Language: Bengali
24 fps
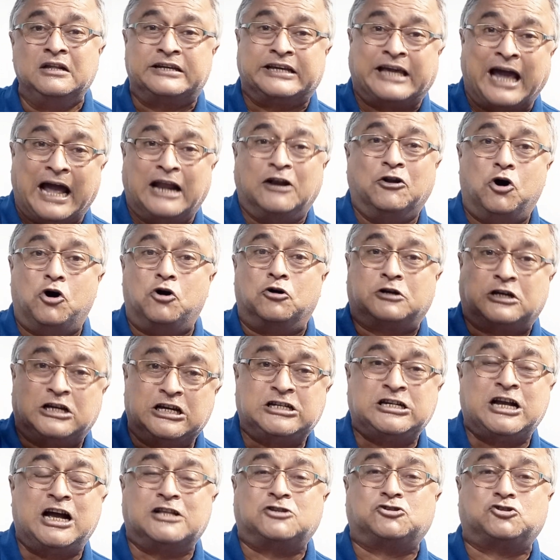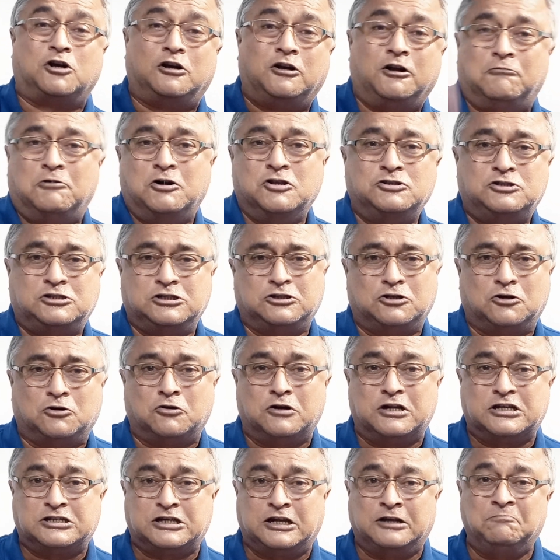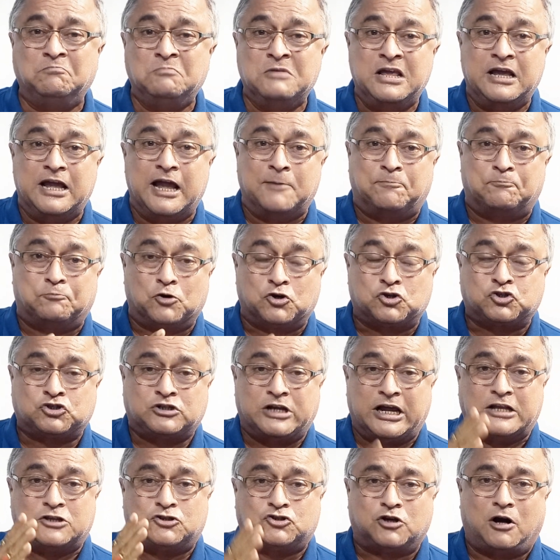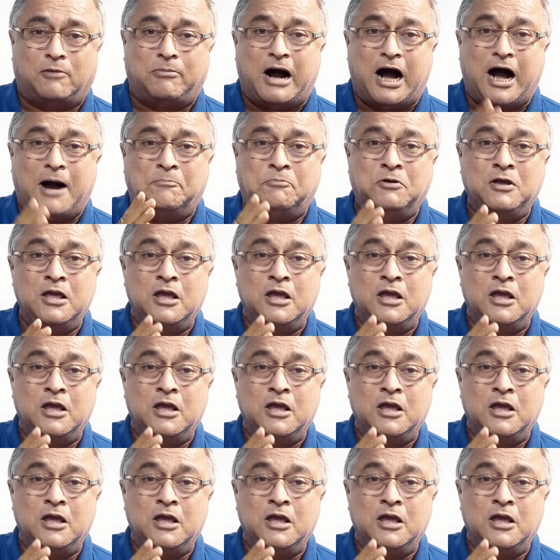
কেন কিসের জন্য বঞ্চিত করেছেন এ প্রশ্নের জবাব